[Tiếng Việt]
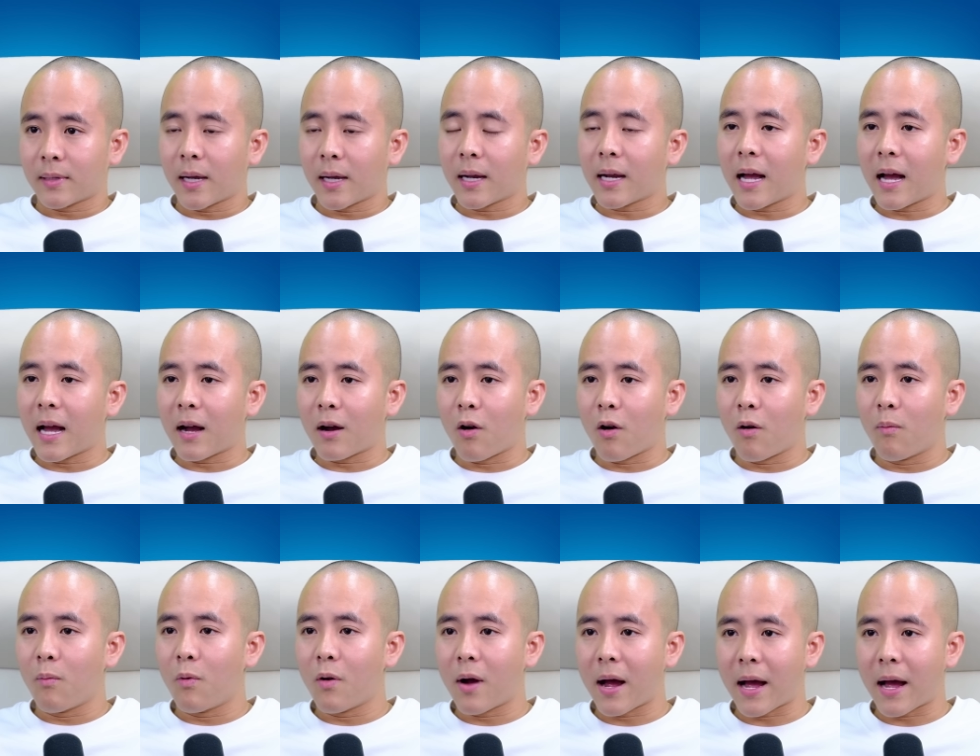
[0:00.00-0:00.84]
khách hàng họ
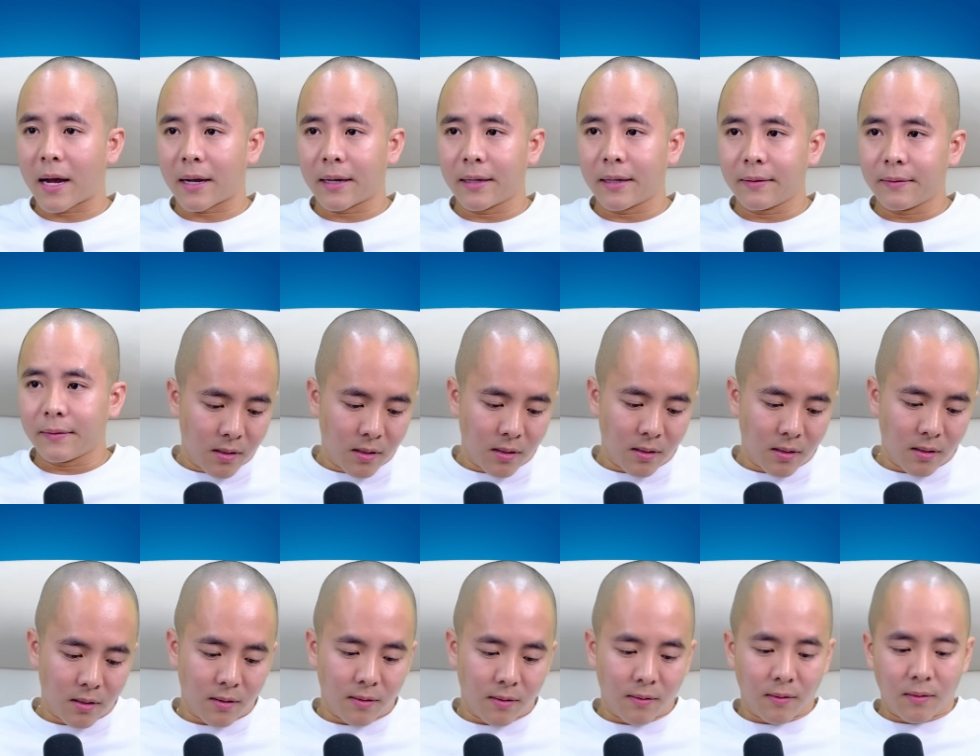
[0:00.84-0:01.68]
mua hàng ấy
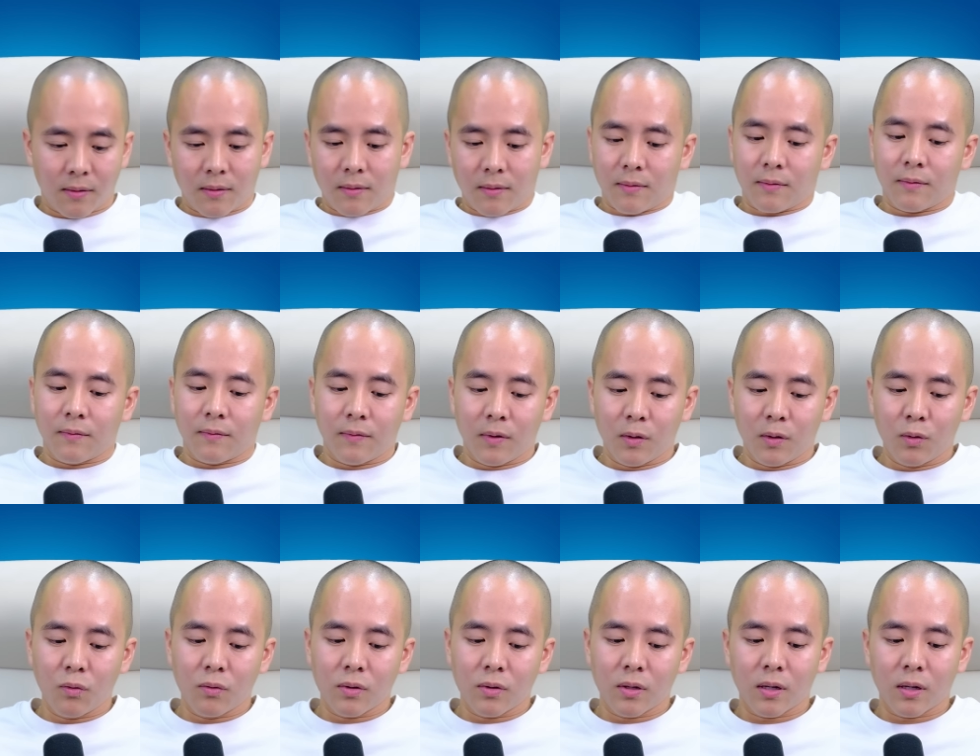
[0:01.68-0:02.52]
thì ví
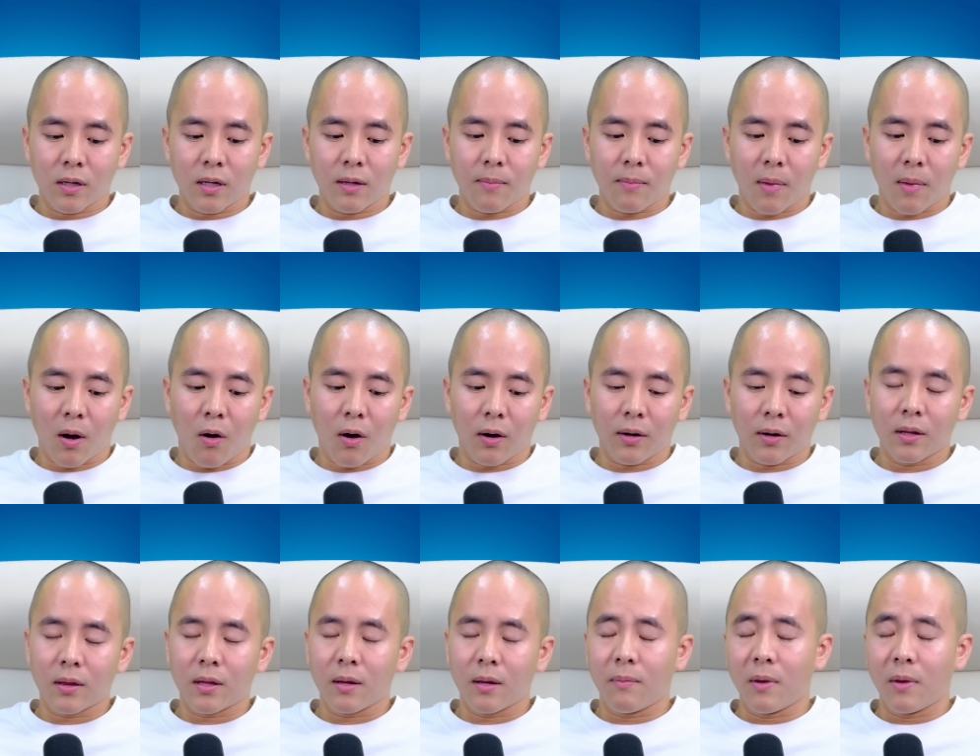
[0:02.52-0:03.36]
dụ như khi mà họ
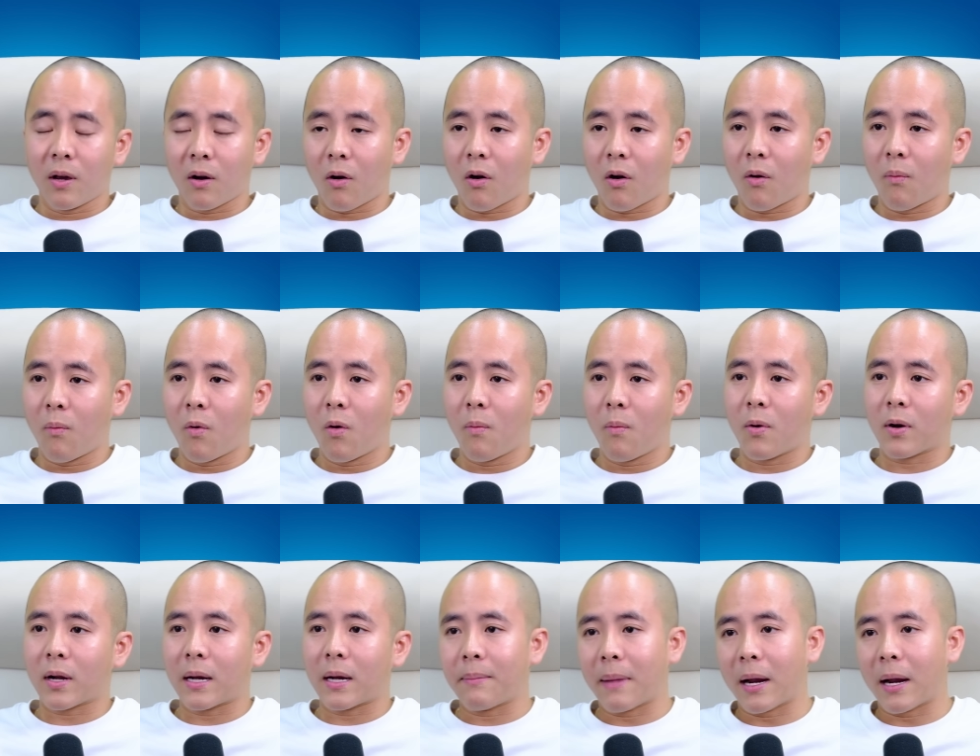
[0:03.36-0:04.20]
đi tìm hiểu họ mua một
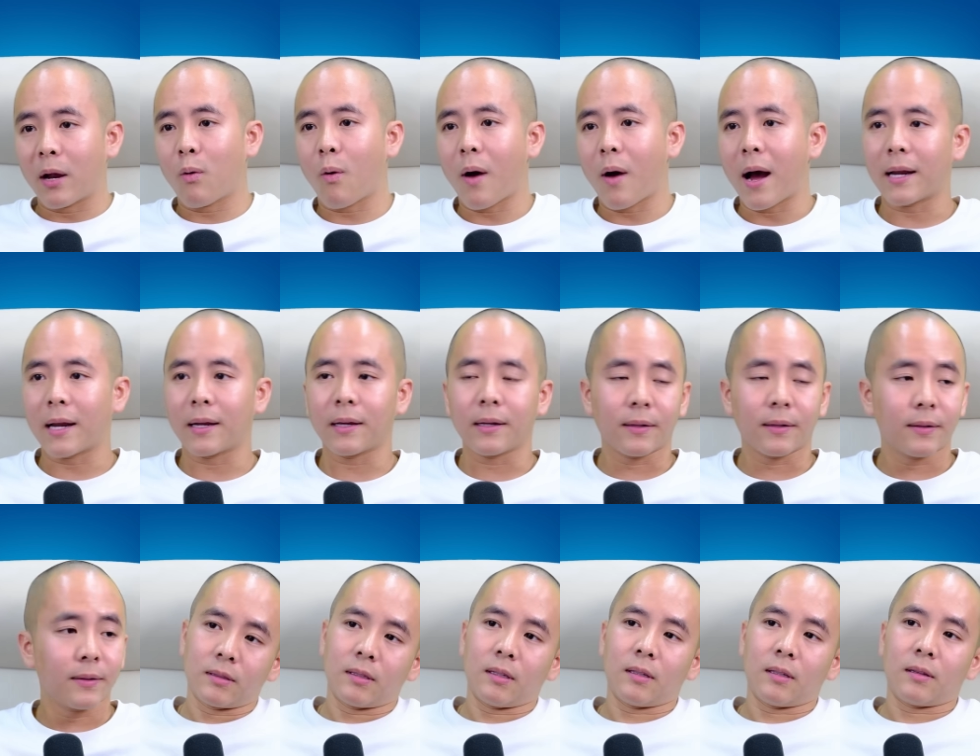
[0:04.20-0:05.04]
cái máy khoan ấy
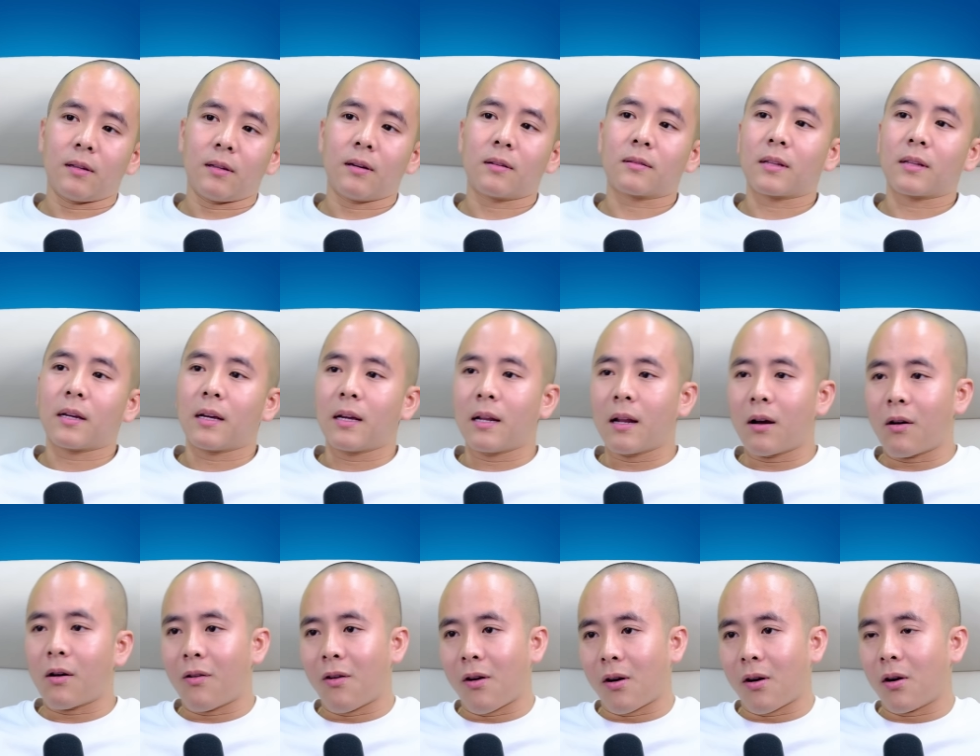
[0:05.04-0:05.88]
thì thực tế là
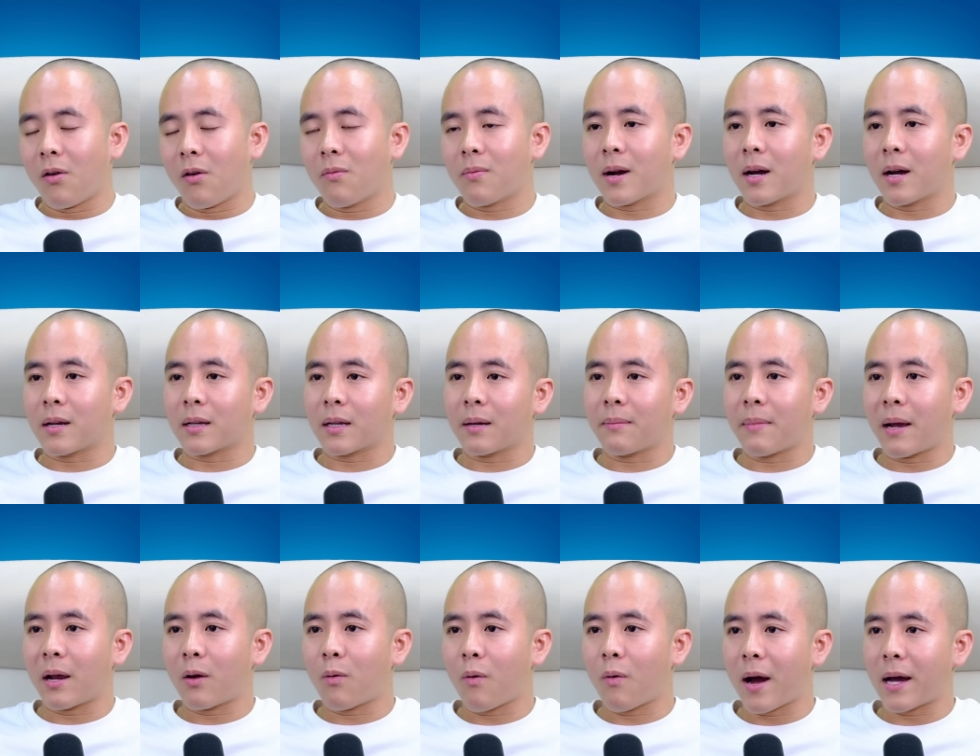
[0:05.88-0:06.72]
họ không cần cái
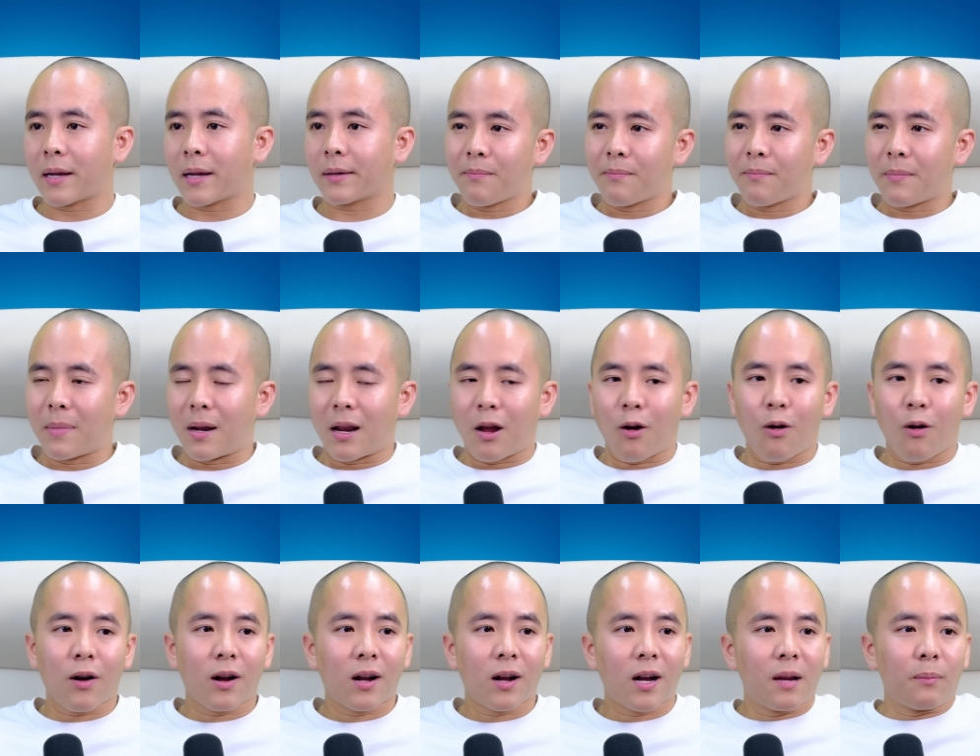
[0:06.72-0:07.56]
máy khoan mà là
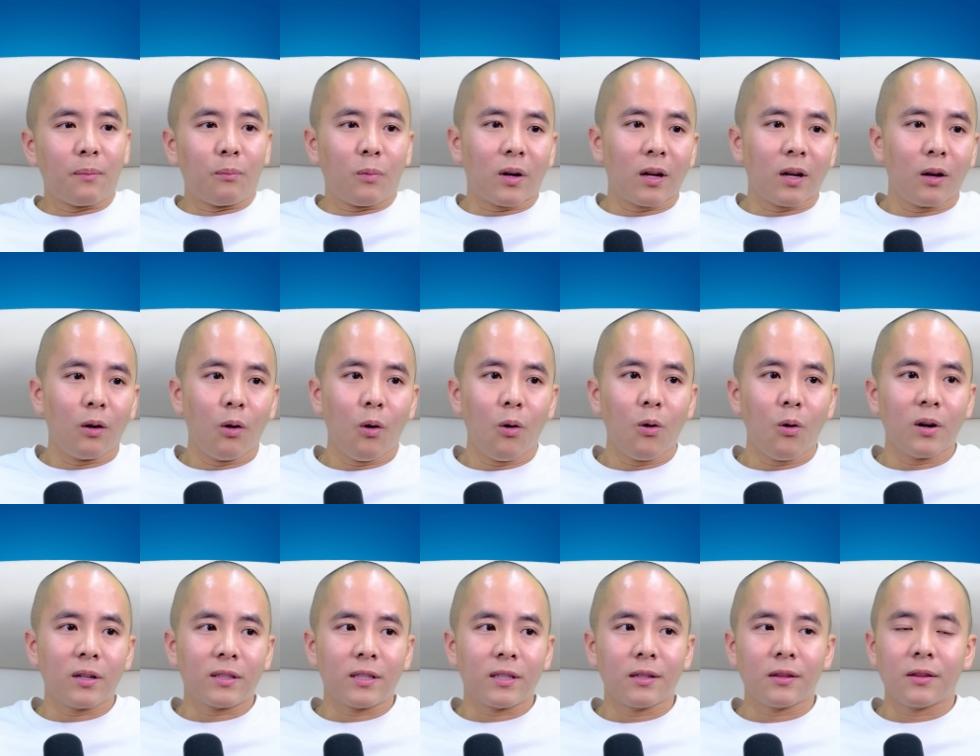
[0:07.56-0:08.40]
họ cần một cái lỗ
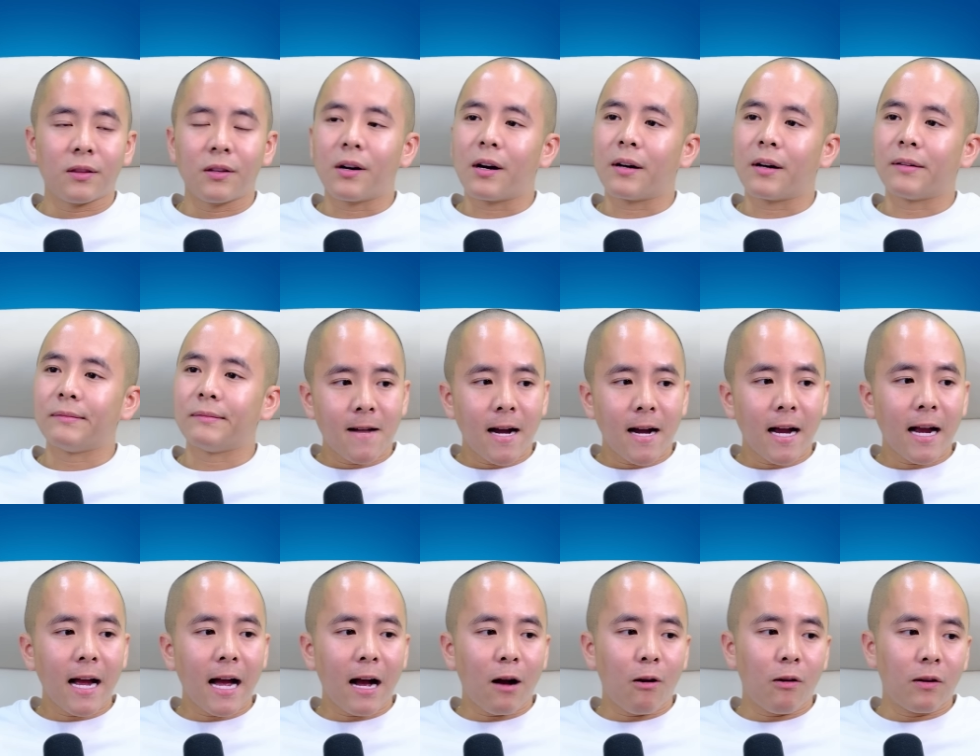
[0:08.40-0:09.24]
ở trên tường
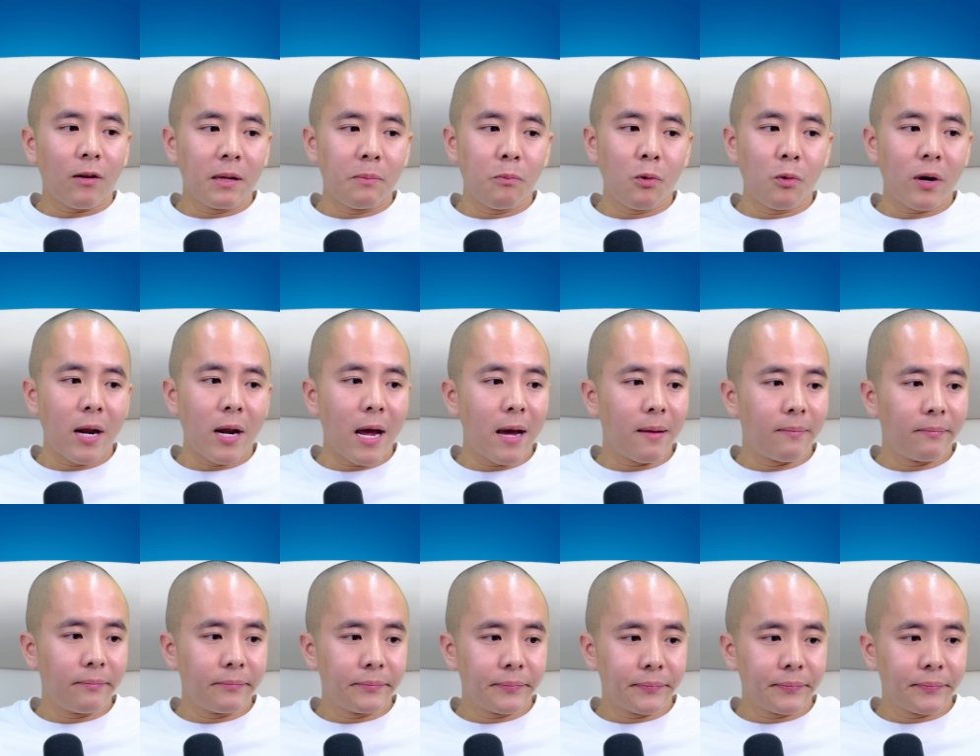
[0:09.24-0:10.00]
khách hàng họ đi mua đệm